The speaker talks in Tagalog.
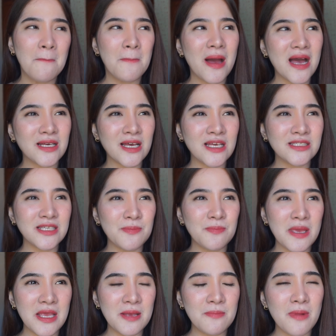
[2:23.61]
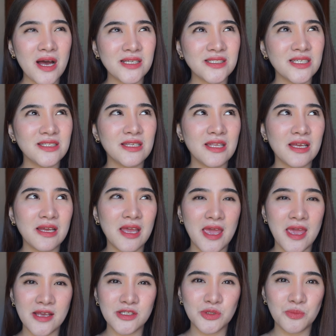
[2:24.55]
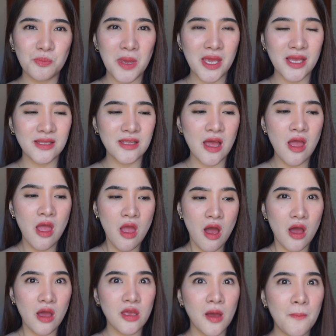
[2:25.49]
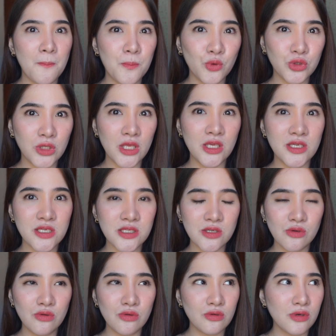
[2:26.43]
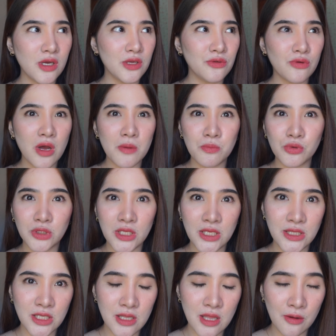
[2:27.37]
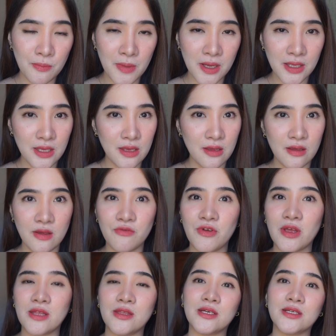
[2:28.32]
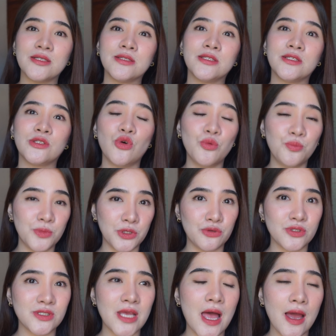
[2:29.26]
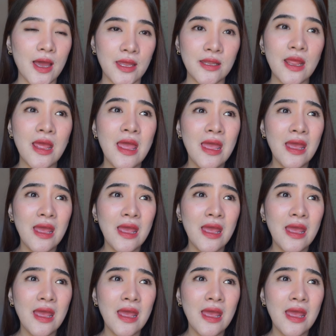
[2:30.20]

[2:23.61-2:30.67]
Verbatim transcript: Baka kasi may iba kasi na nag-e-expect na, ay, ang puti niya, siguro ganun kaputi din ang magiging effect ng soap na to sa akin.